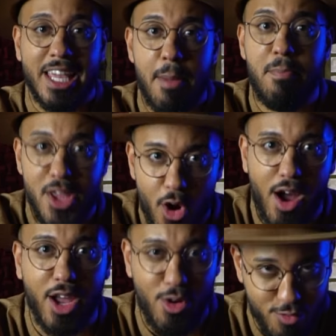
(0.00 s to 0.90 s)
que é
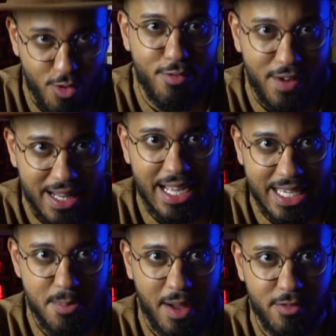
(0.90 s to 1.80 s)
pior, eu vou falar
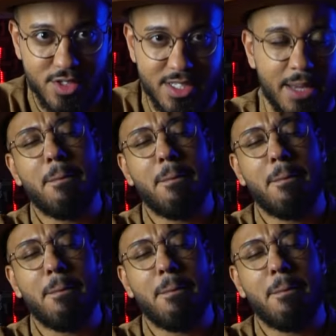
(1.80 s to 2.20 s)
aqui para você.